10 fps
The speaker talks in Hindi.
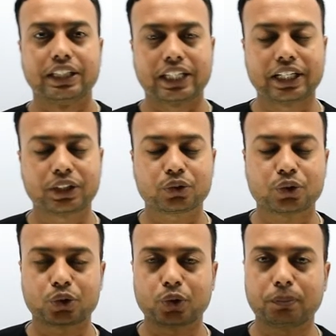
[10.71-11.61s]
थैंक यू
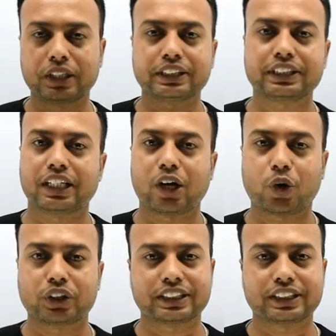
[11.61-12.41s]
सो मच और